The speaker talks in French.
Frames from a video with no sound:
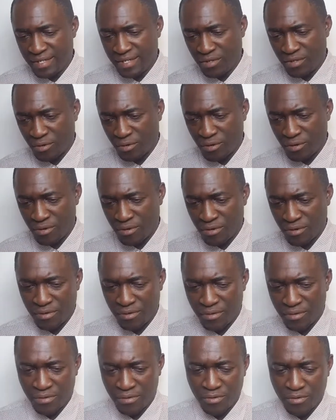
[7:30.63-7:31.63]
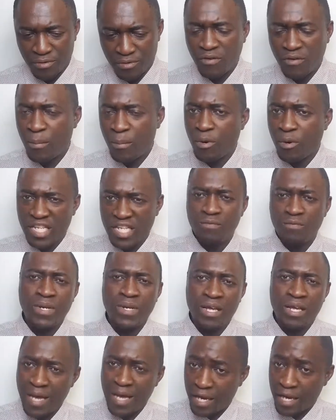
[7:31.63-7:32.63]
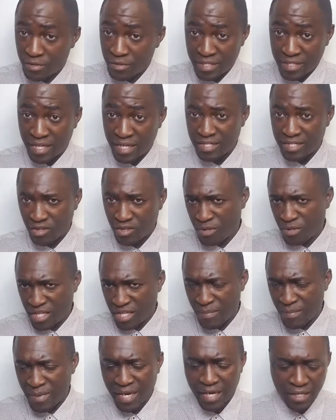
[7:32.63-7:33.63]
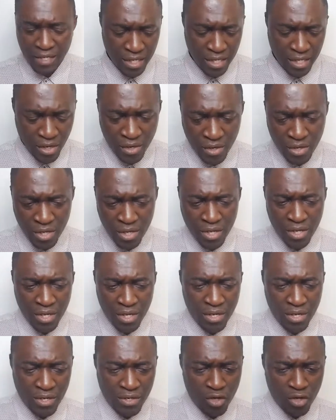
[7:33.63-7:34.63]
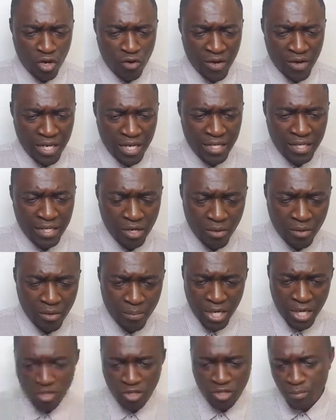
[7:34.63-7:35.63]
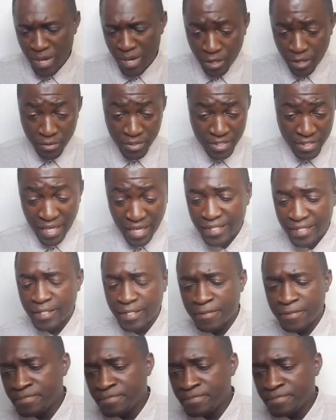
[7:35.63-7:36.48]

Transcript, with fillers: Euh, donc, on va prendre s'il vous plaît Marc 16, comme j'ai déjà marqué tout à l'heure. Donc on va lire euh, par exemple Marc 16,